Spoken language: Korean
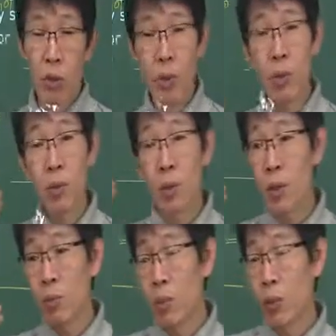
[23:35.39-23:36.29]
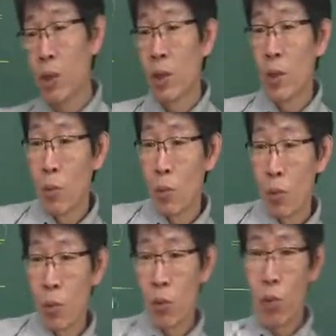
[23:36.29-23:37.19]
듣기 시험 하다 보면은 뭐,
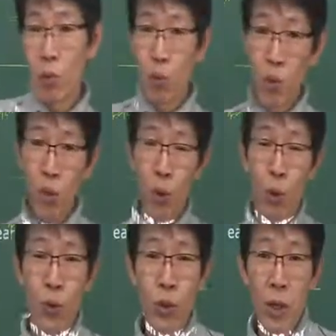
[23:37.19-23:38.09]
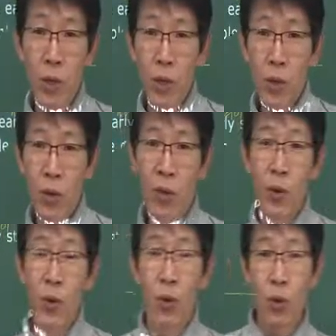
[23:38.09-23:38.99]
뭐 무엇을 고르세요?
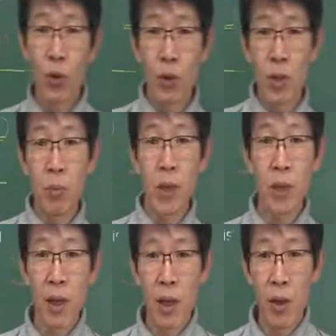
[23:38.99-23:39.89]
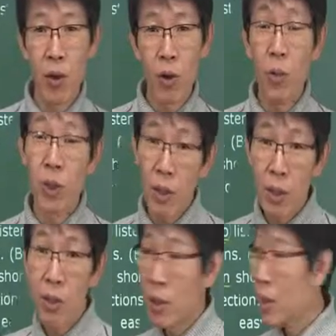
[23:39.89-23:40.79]
숫자는 몇일까요? 뭐 이제
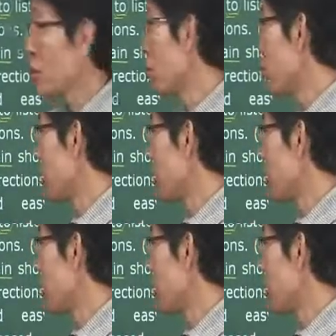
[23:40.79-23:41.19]
이런 거 얘기하는 거예요.